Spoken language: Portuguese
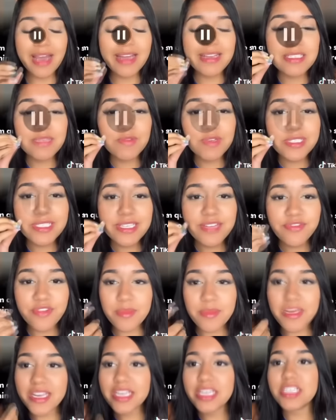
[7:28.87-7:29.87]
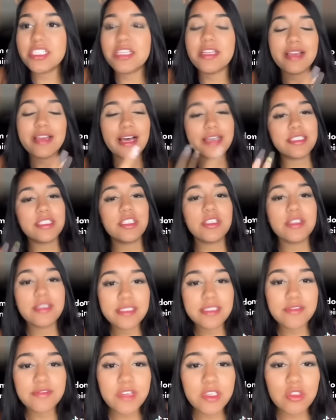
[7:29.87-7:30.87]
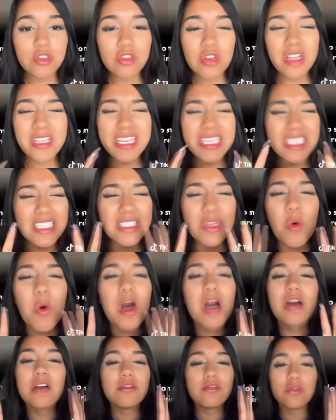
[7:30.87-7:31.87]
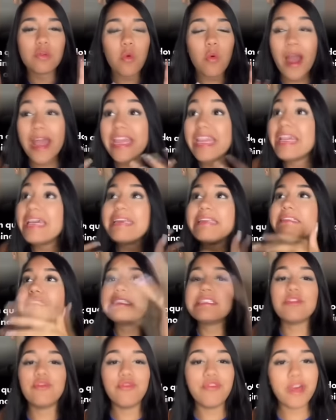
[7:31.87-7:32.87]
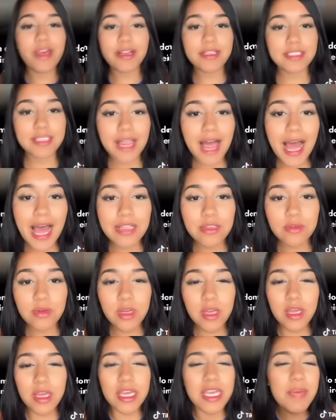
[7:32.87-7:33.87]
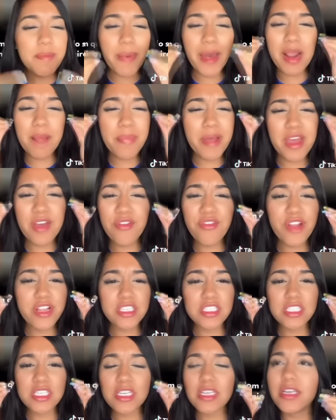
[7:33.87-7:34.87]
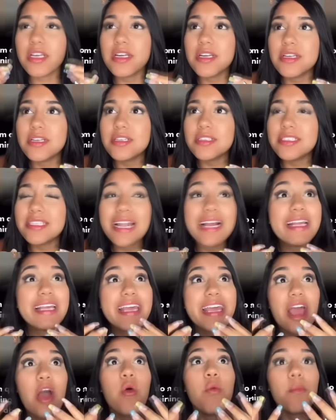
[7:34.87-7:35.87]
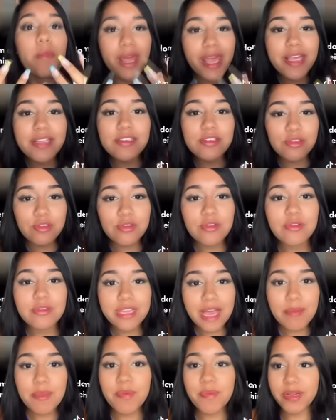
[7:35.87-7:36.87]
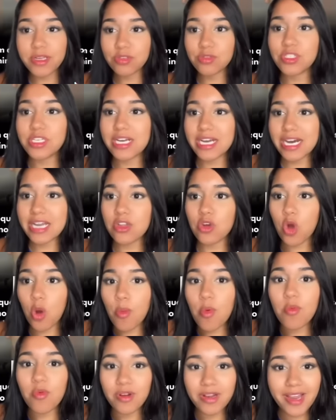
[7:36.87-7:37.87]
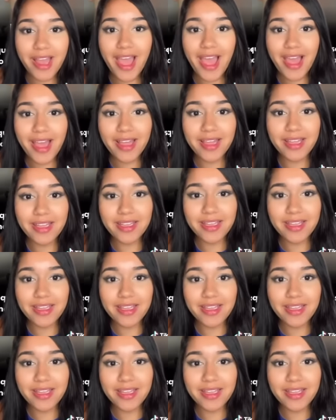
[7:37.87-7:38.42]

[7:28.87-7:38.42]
Cara, se você é feminista e tá assistindo esse vídeo, só deixa teu ranço com a Ingrid Silveira de lado e para pra refletir. Será que realmente isso não tá me prejudicando como mulher?